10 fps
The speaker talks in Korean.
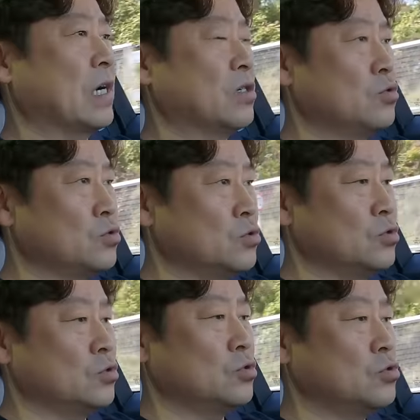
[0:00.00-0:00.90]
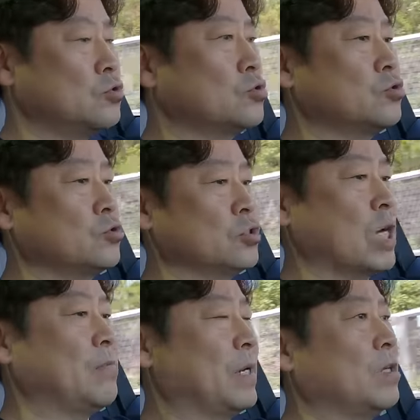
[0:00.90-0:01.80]
가속도 쭉쭉쭉쭉
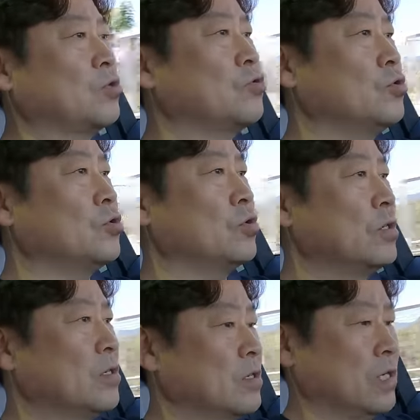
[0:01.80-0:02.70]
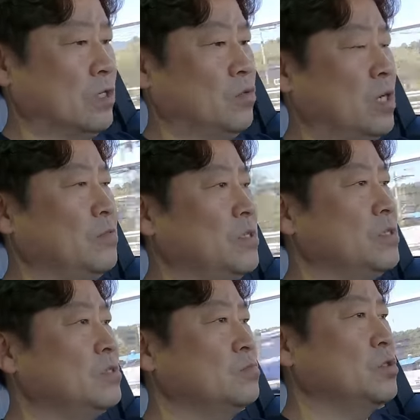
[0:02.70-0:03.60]
잘 받아주고
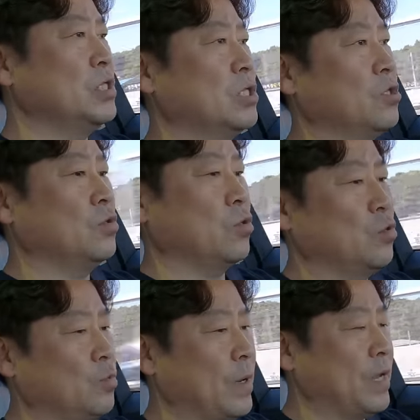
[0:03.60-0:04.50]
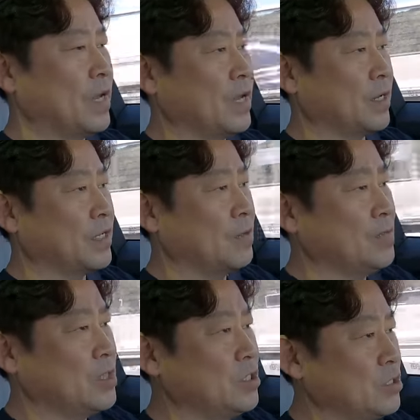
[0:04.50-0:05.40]
가속하면 뭐 2500,
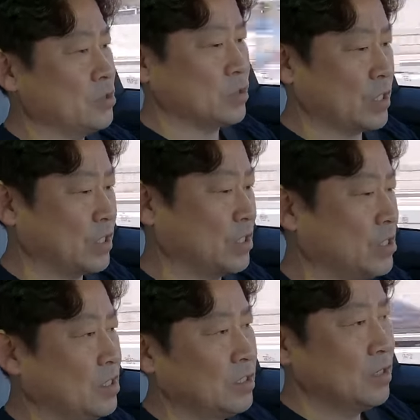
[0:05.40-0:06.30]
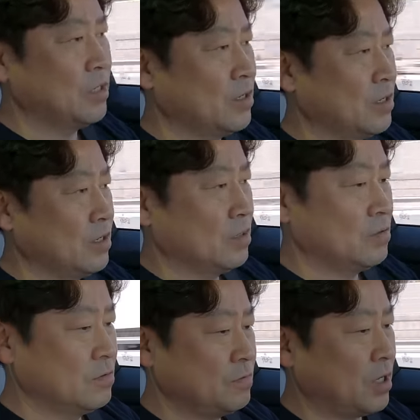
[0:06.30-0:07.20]
3000 정도에서
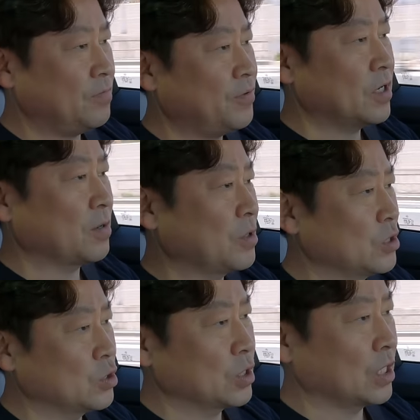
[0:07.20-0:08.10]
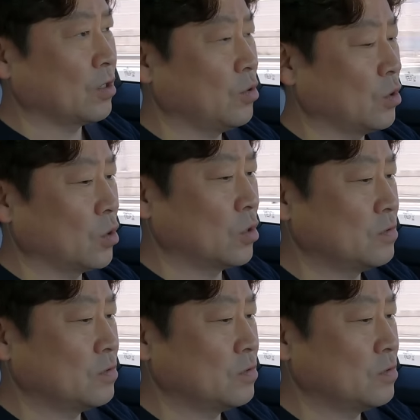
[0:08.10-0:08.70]
파워풀하게 변속이 되고